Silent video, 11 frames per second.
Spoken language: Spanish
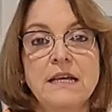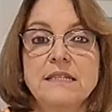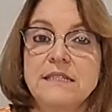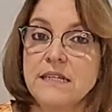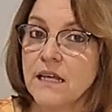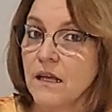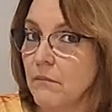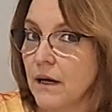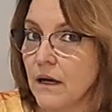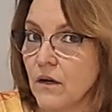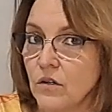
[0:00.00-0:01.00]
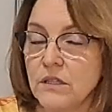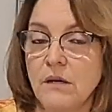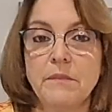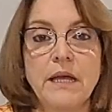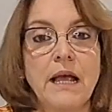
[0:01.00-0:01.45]
Sin embargo,
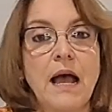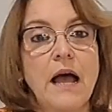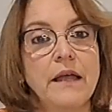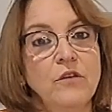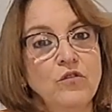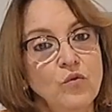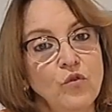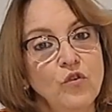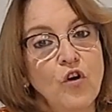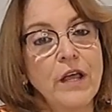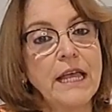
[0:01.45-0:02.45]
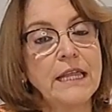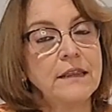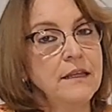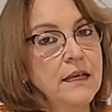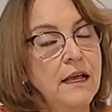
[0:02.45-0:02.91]
también hay estudios que
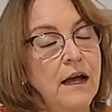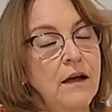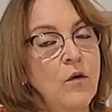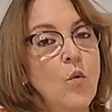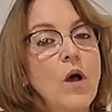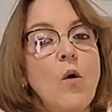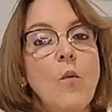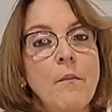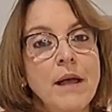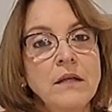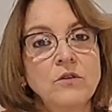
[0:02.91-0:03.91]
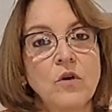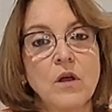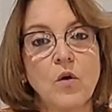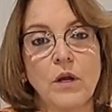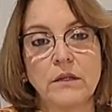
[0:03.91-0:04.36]
indican un aumento
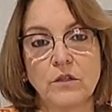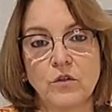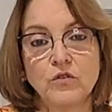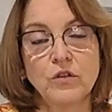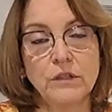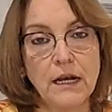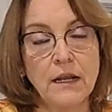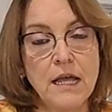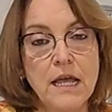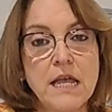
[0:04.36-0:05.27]
del colesterol total